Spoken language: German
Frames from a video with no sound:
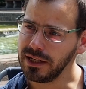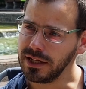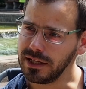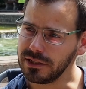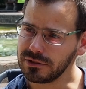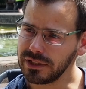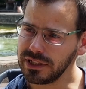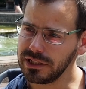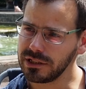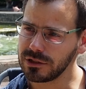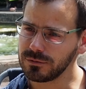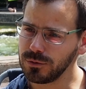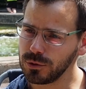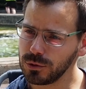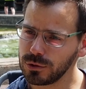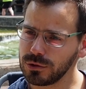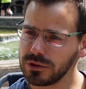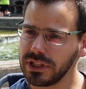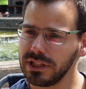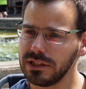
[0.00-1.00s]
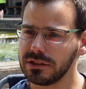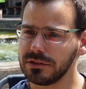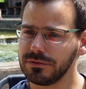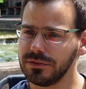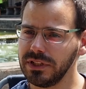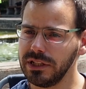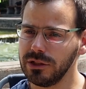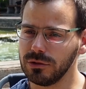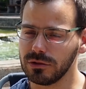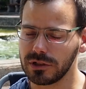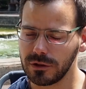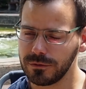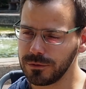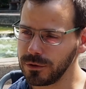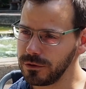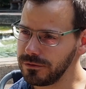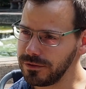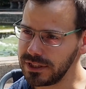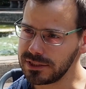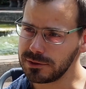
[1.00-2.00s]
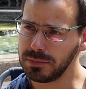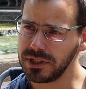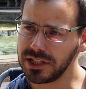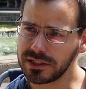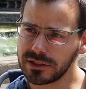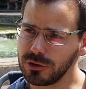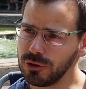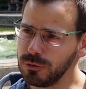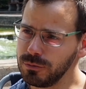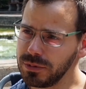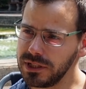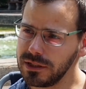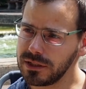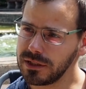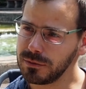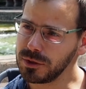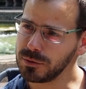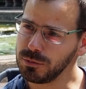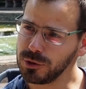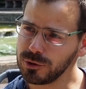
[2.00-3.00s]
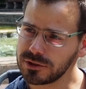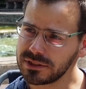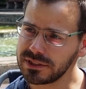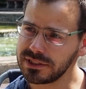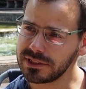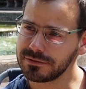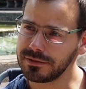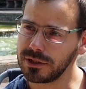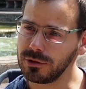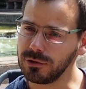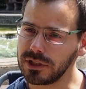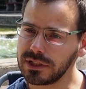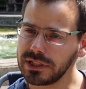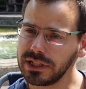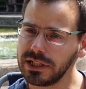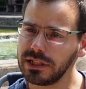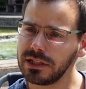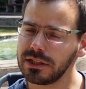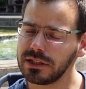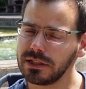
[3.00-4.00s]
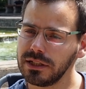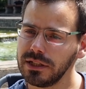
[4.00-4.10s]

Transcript: Also jedes Foto, jedes Video und auf fünf Festplatten kopiert, damit bloß nichts verloren geht.